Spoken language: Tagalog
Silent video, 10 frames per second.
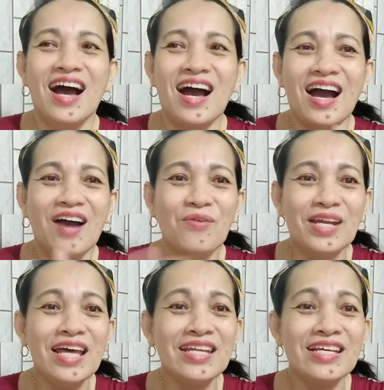uh,
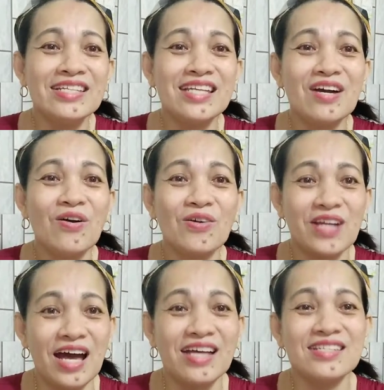wala nang isang
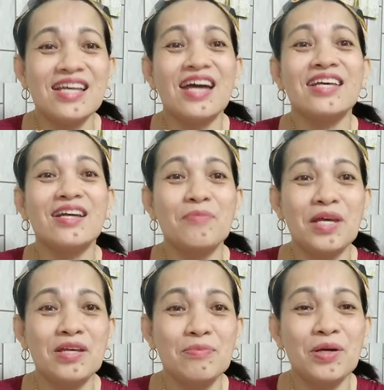oras ay
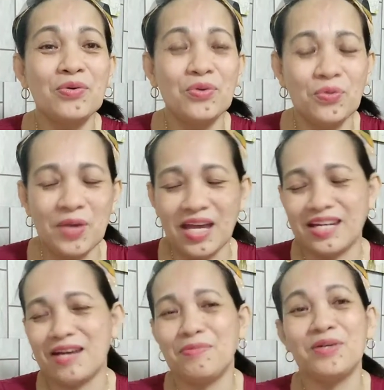kami mag-uuwi
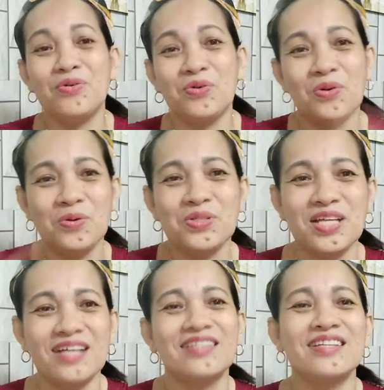na,
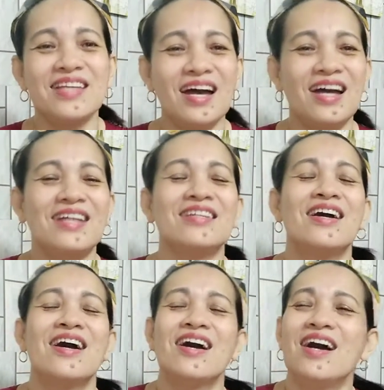magko-close na ang tindahan.
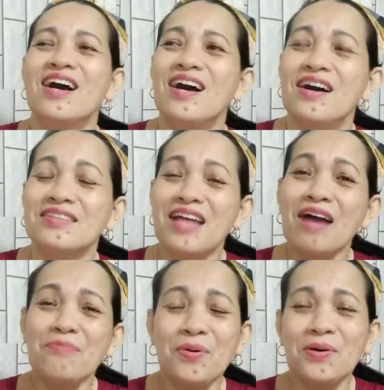
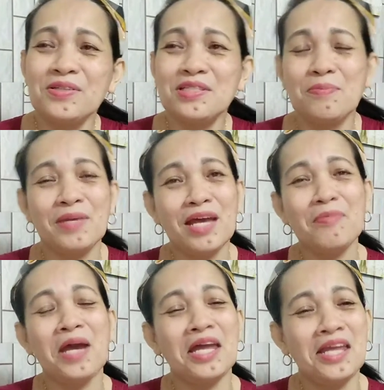Tapos,
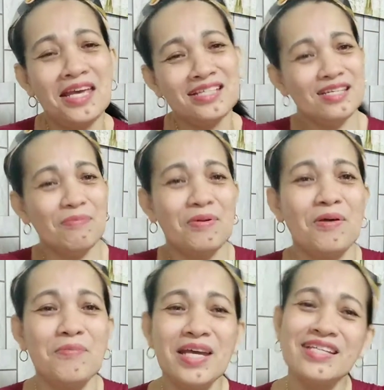maya-maya naisip
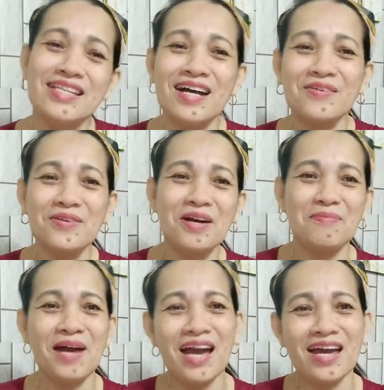ko, may isa akong
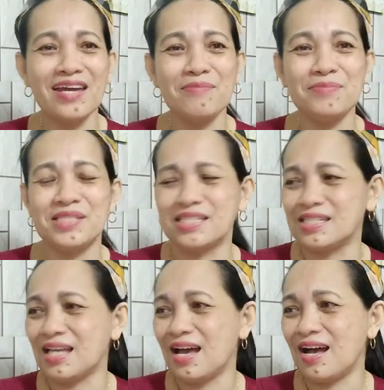
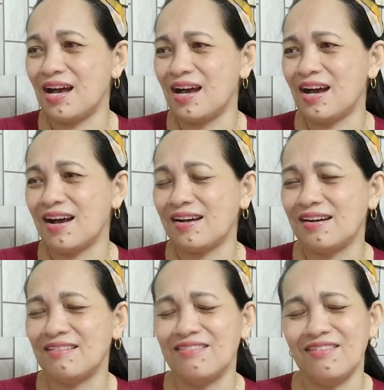ka-vibes. Ah,
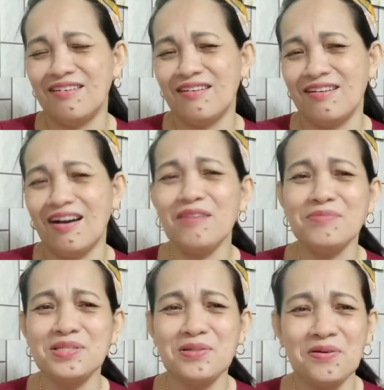hello,
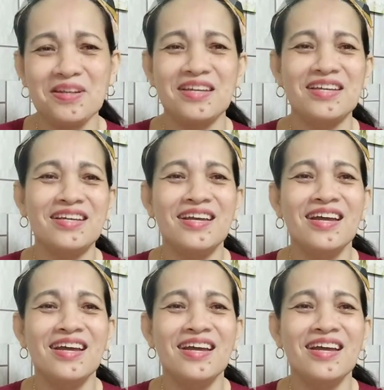I'm sorry.